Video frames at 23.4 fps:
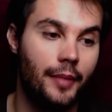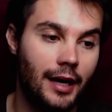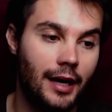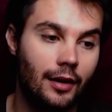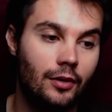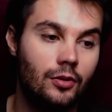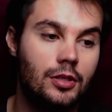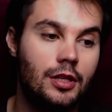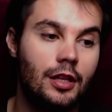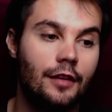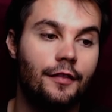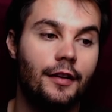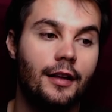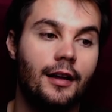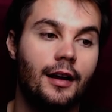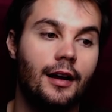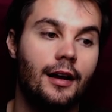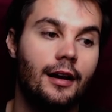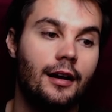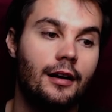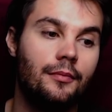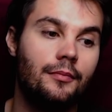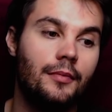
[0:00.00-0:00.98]
para
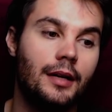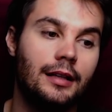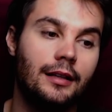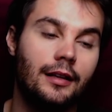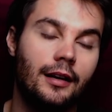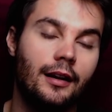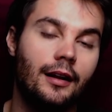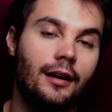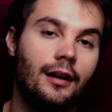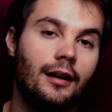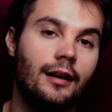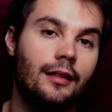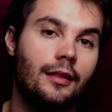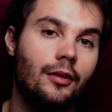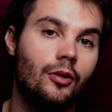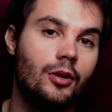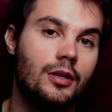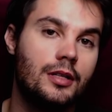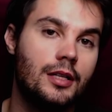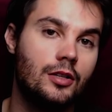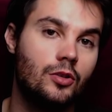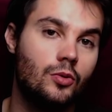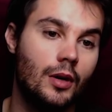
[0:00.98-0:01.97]
justificar mantener
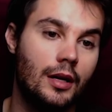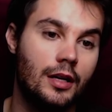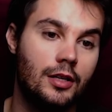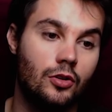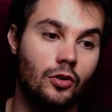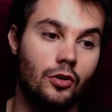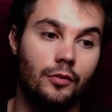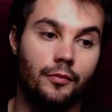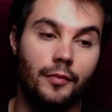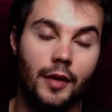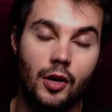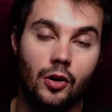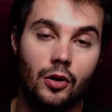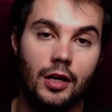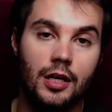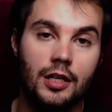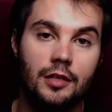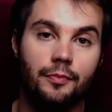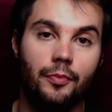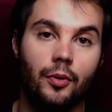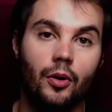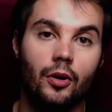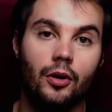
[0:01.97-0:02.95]
relaciones sexuales con
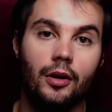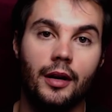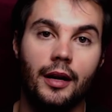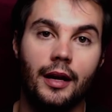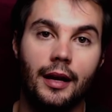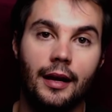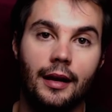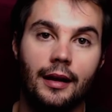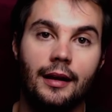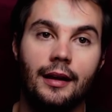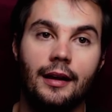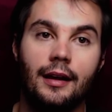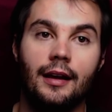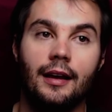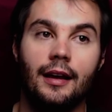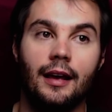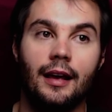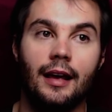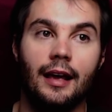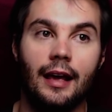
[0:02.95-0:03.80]
menores porque